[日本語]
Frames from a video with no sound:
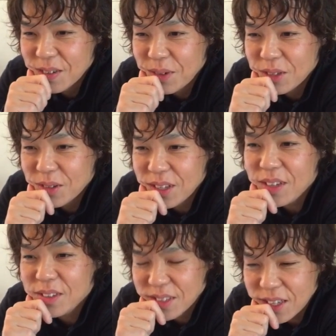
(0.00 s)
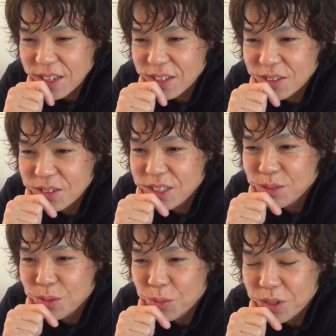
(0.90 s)
うん、まあ、とりあえずねあのい
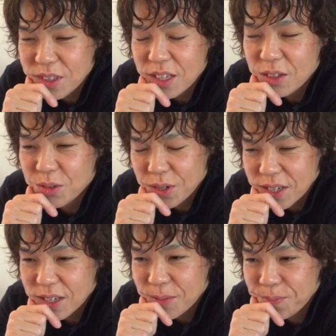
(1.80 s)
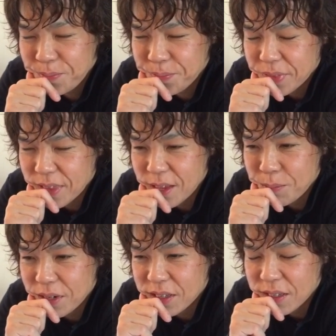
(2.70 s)
つも思っているのは、うん、
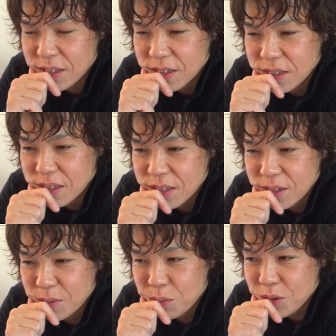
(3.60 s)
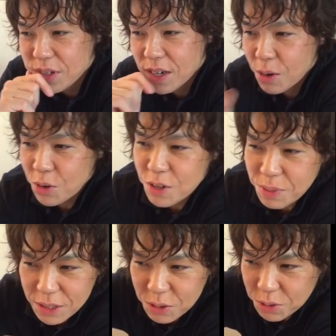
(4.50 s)
やっぱり僕らがこういう「
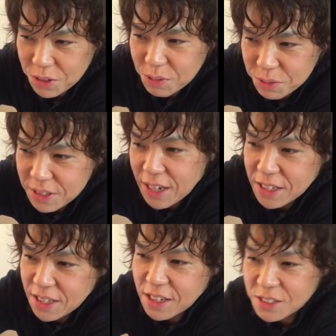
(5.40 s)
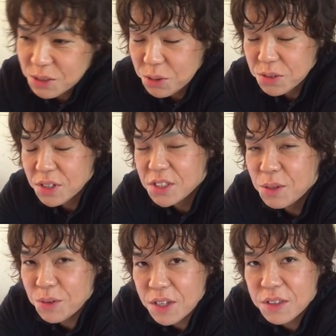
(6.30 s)
ベッド」っていう舞台でなんか仕事させ
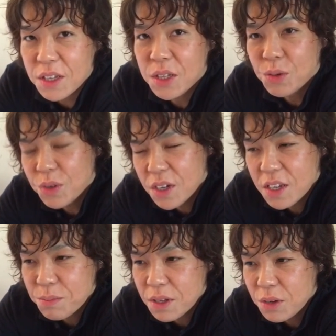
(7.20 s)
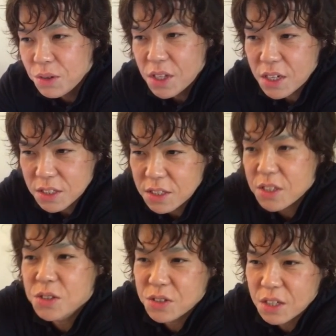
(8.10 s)
てもらってるのは、うん、やっぱいろんな方
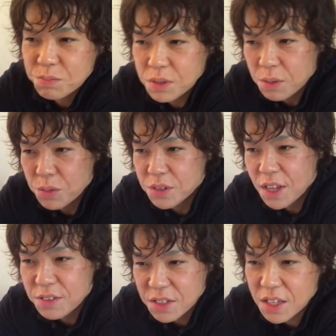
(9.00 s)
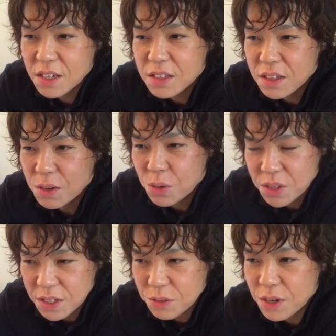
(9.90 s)
たちのやっぱもう助けがあってここ
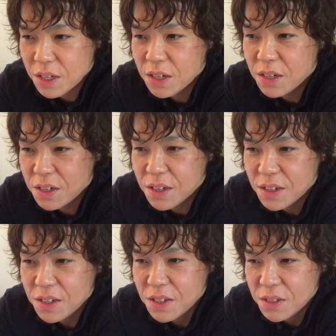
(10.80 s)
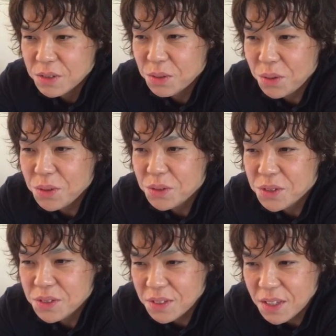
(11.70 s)
にいるわけだから、そういうの
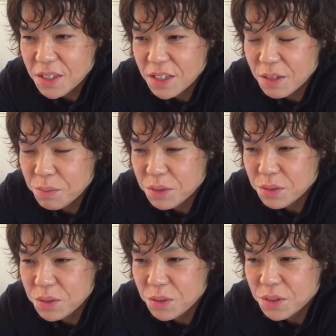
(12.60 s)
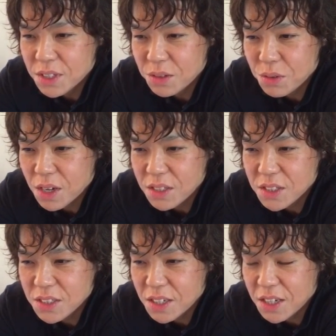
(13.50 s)
をねやっぱそういうのをちゃんと感
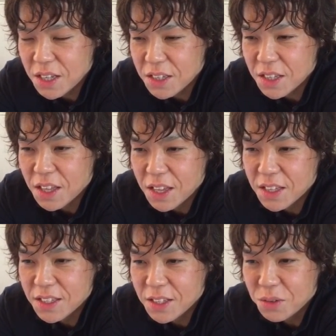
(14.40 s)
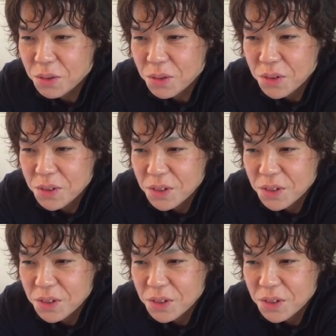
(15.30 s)
じながらやらなきゃいけないなと